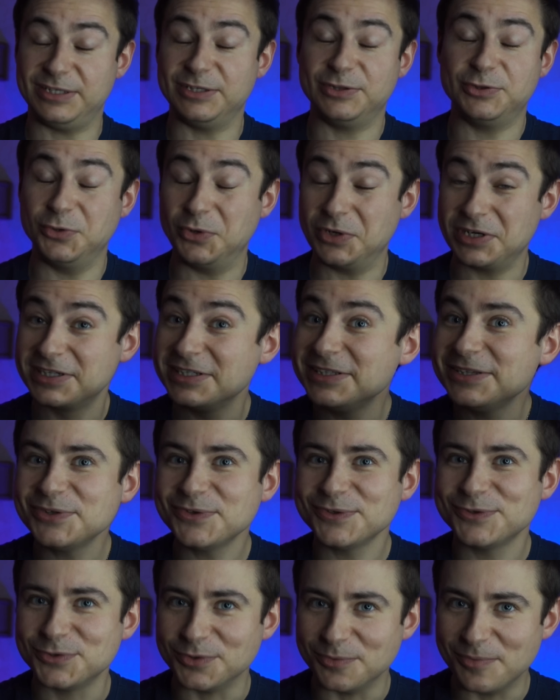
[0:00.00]
не только на
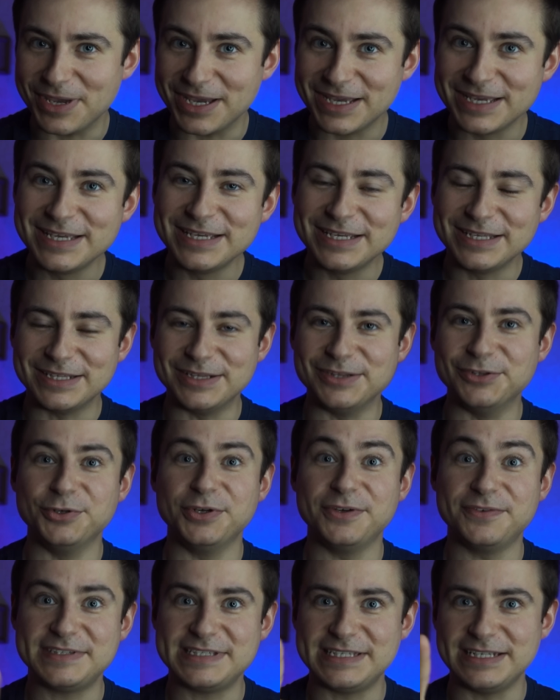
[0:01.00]
ютубе,
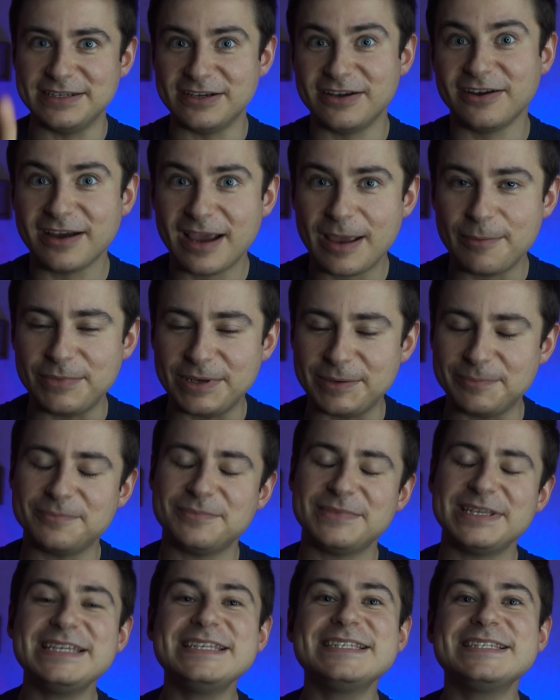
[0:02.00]
но и в телеграме.
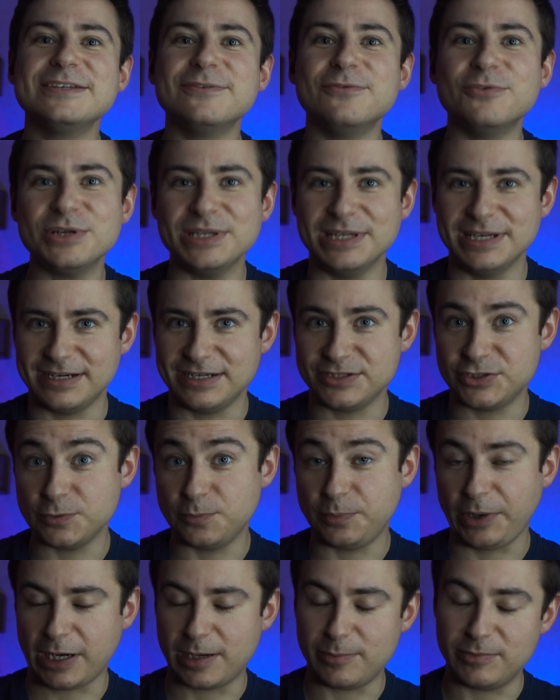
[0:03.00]
И сегодня я хочу
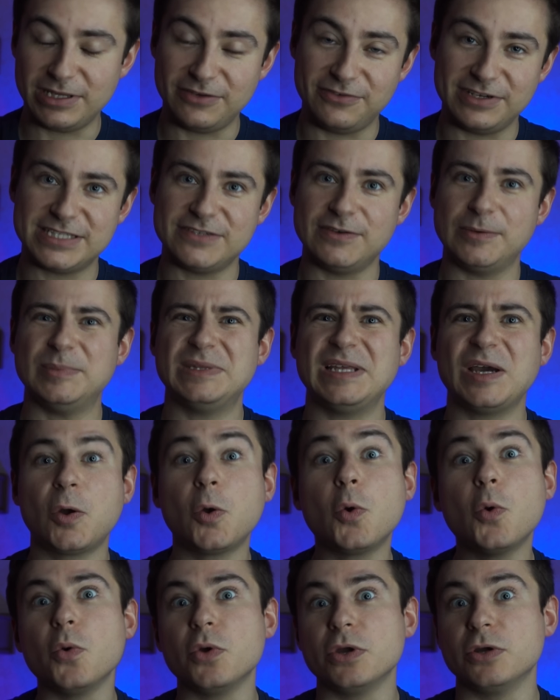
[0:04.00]
порекомендовать вам
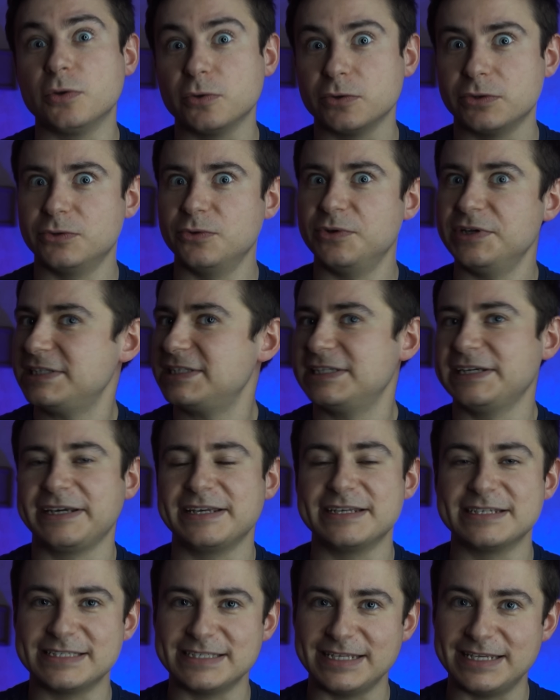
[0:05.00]
такой крутой
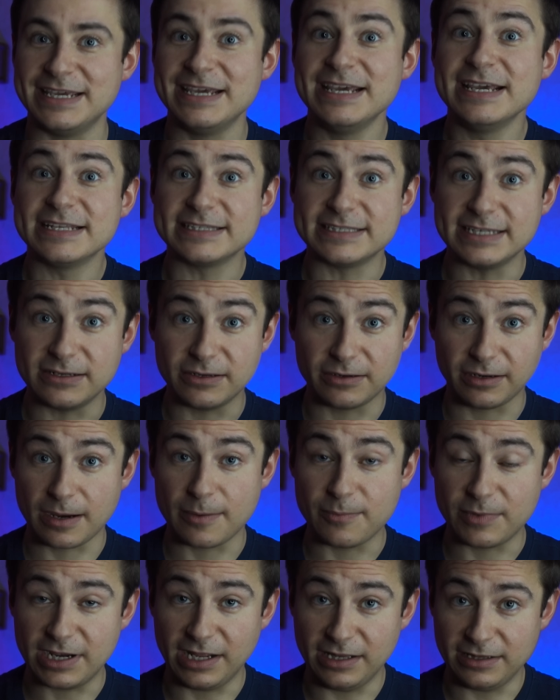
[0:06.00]
интересный
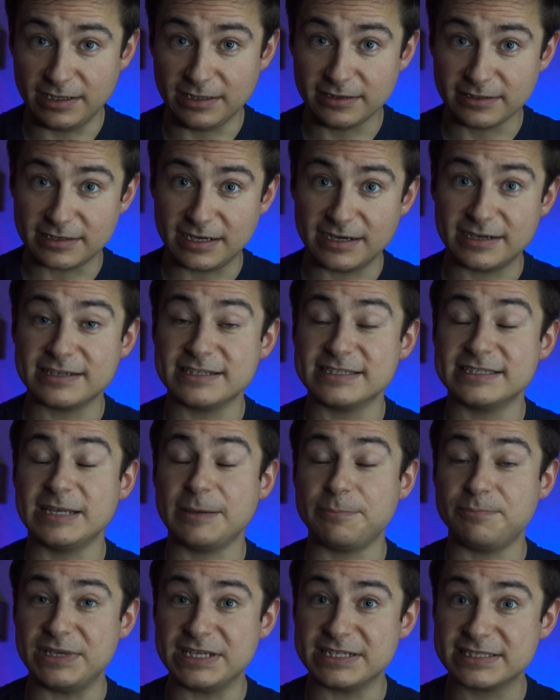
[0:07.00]
телеграм-канал, как
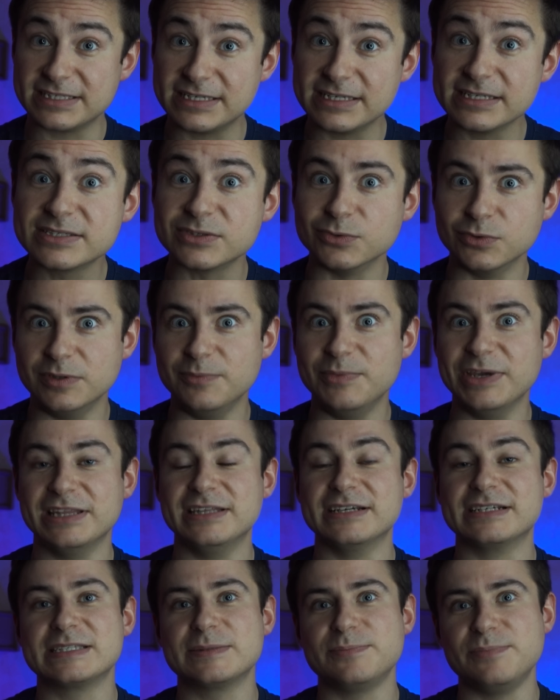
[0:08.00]
«Записки
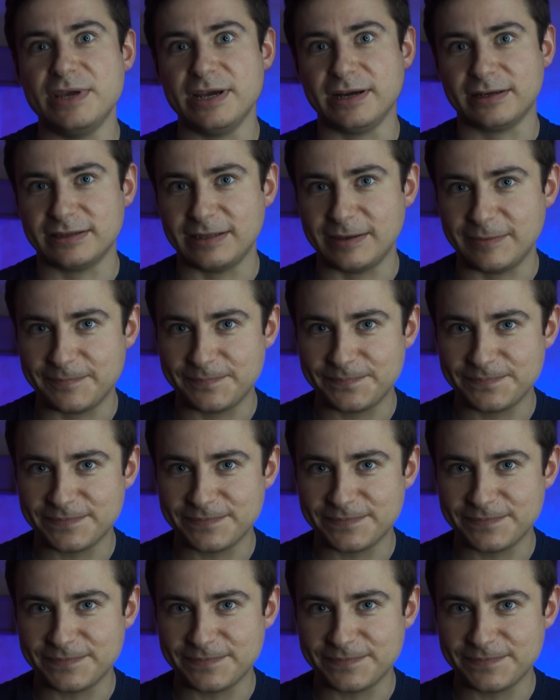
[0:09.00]
судмедэксперта».